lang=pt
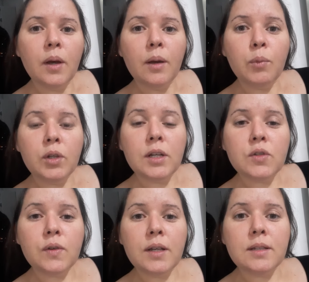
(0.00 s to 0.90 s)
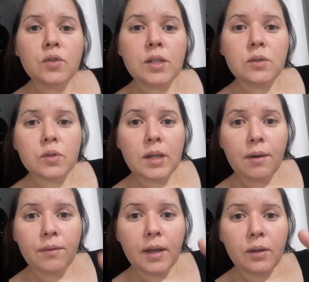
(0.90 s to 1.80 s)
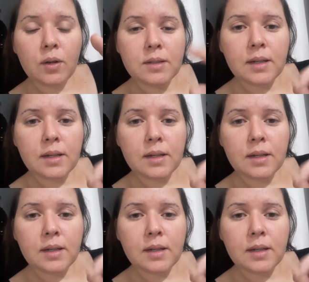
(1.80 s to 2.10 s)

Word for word: Muitas vezes Jesus quer ver a nossa